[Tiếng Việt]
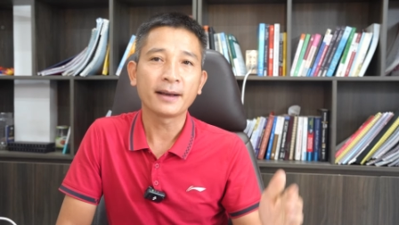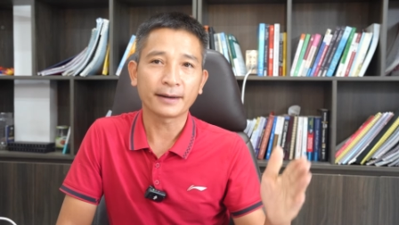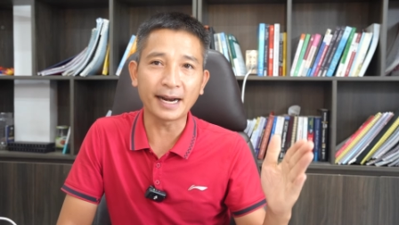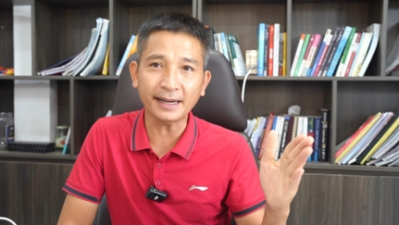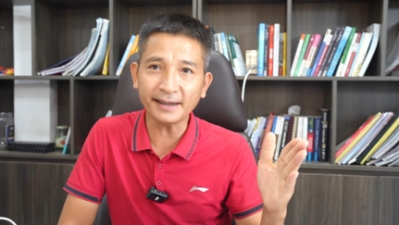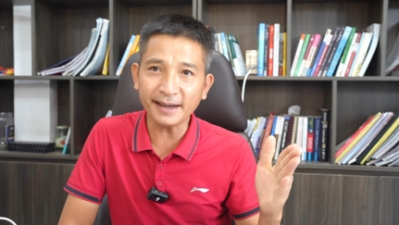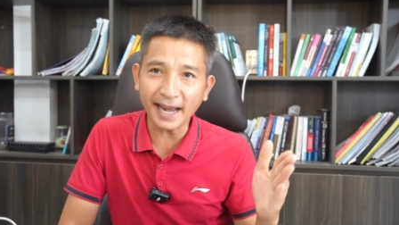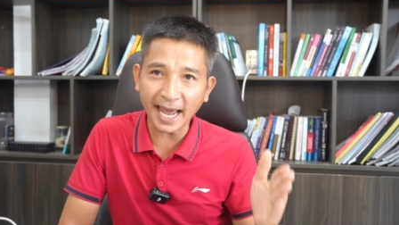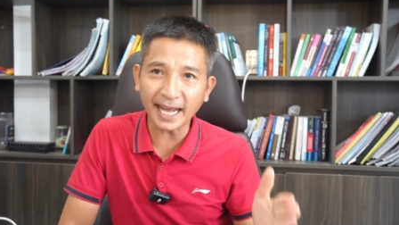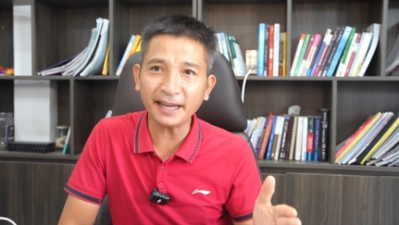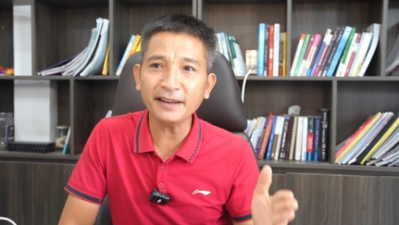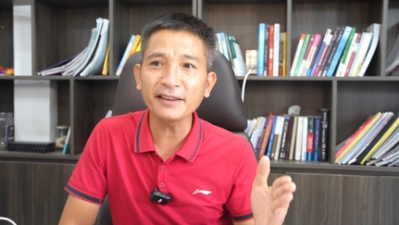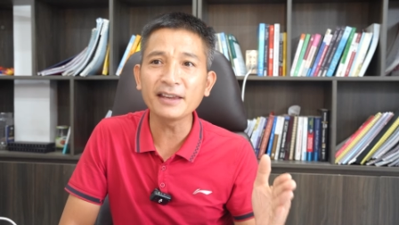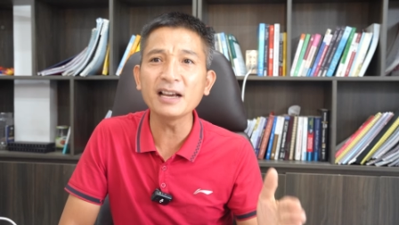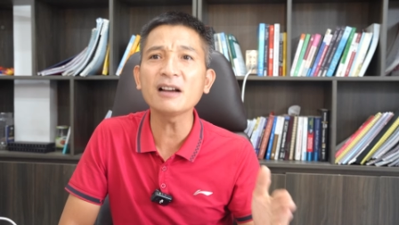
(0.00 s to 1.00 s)
Đất
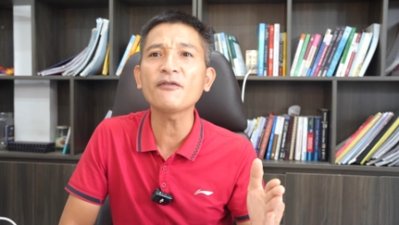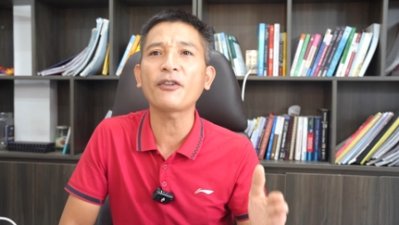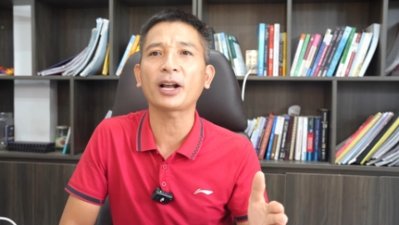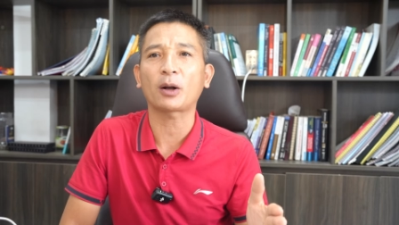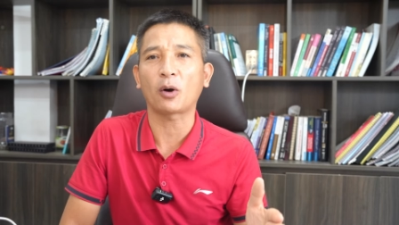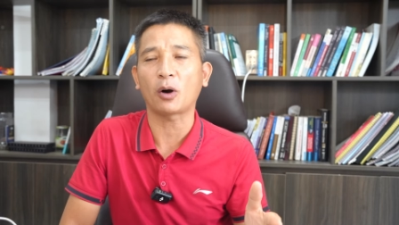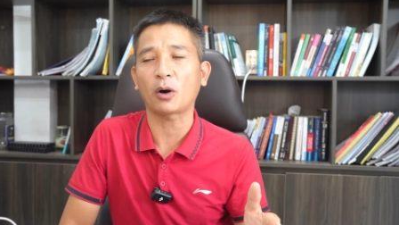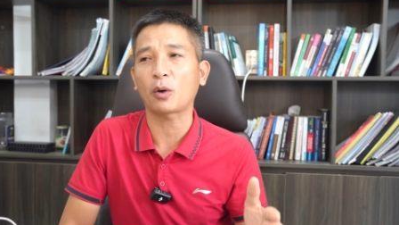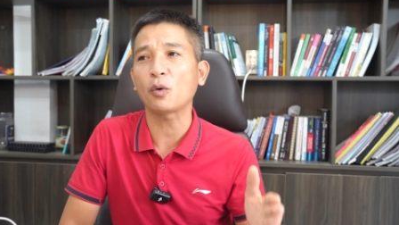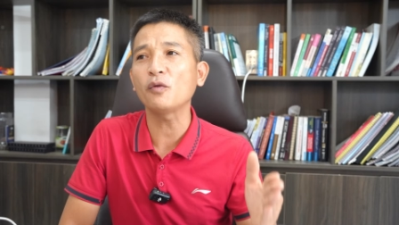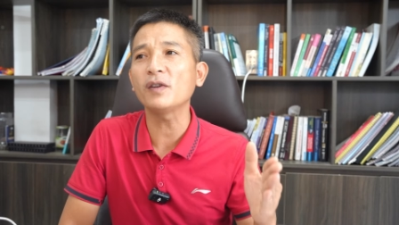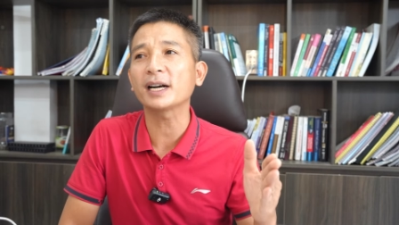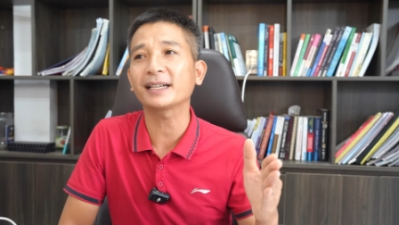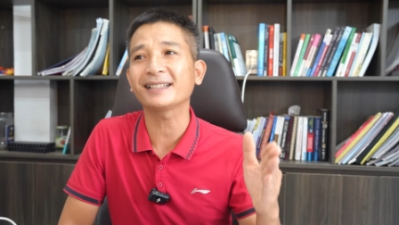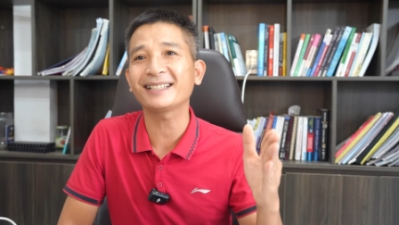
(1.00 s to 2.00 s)
nền nhưng phải có
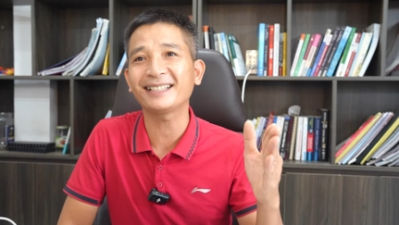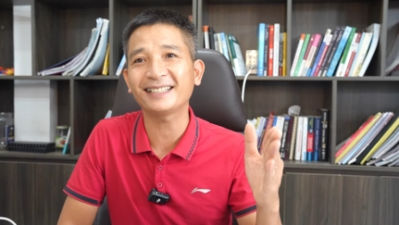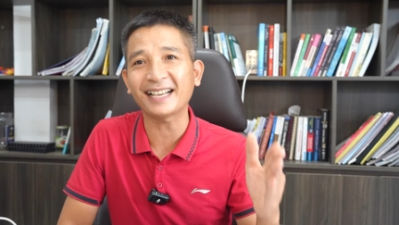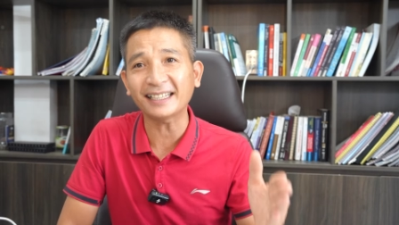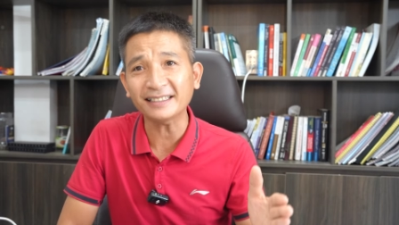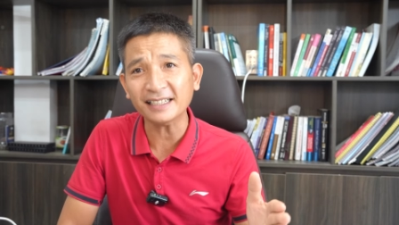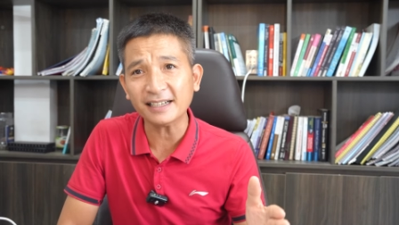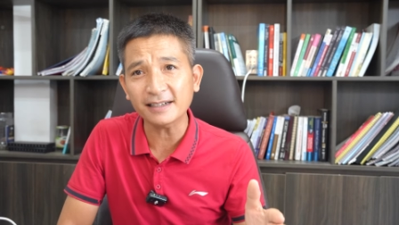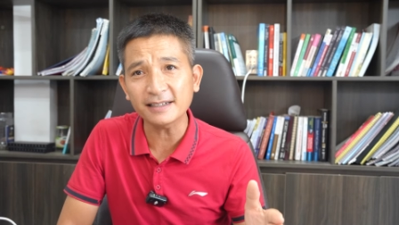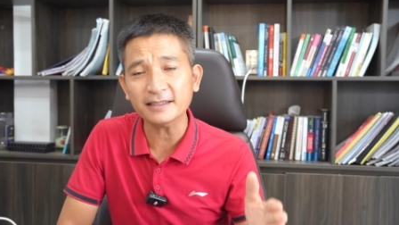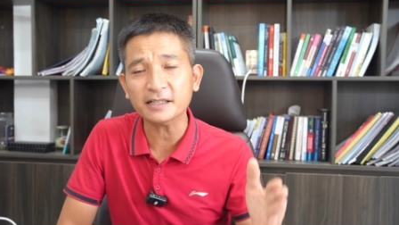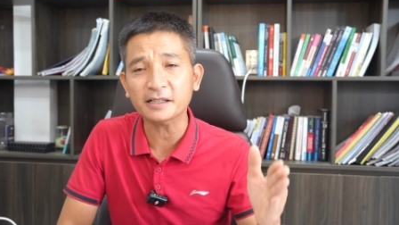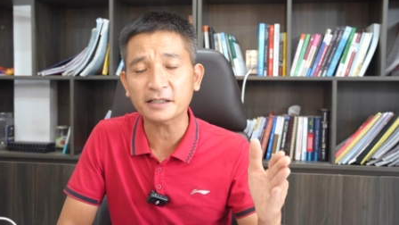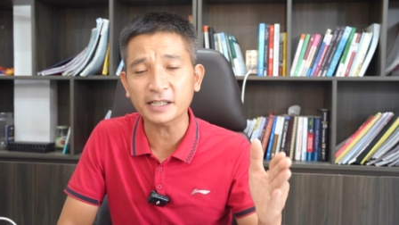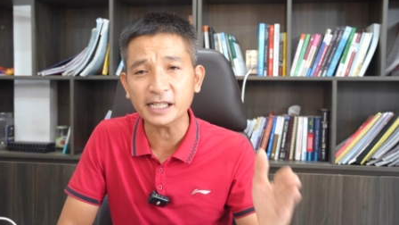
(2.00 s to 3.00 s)
khu vực dân
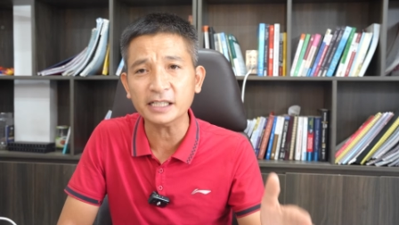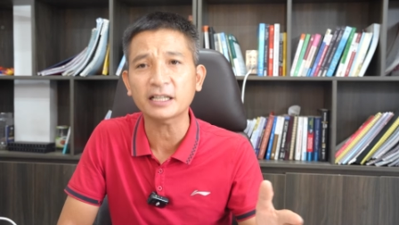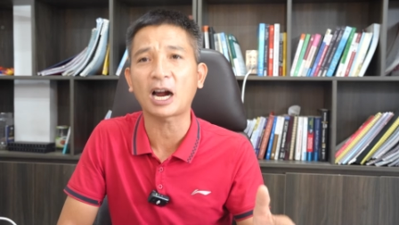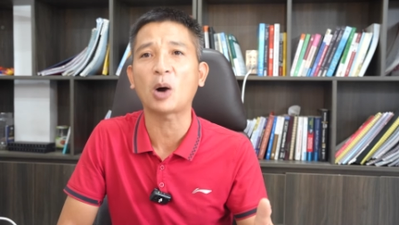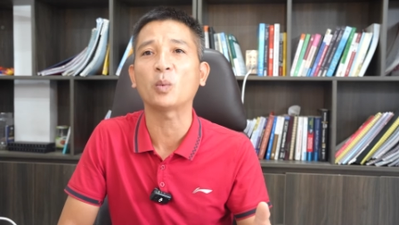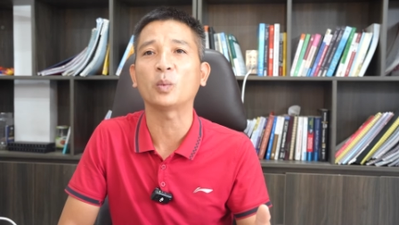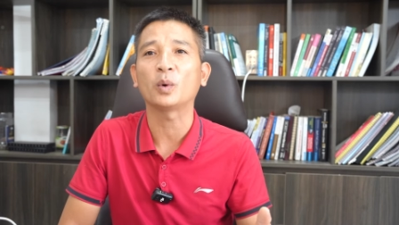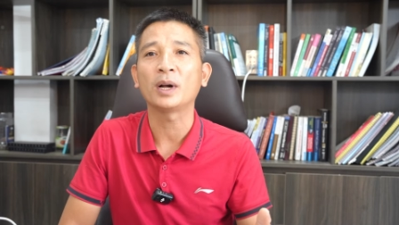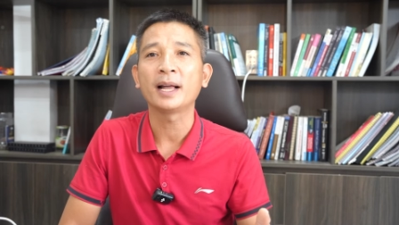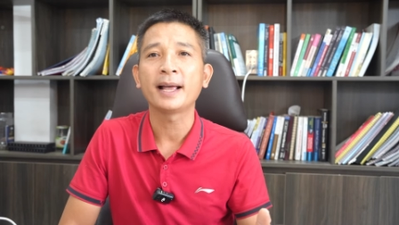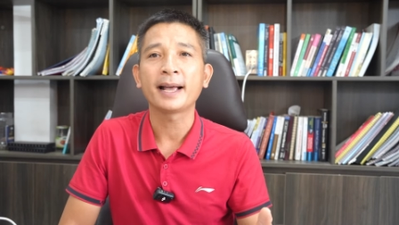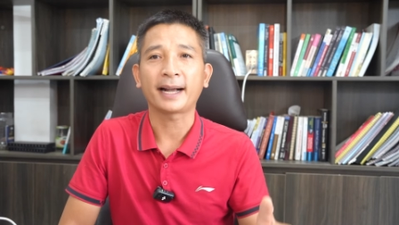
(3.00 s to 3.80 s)
cư sinh sống.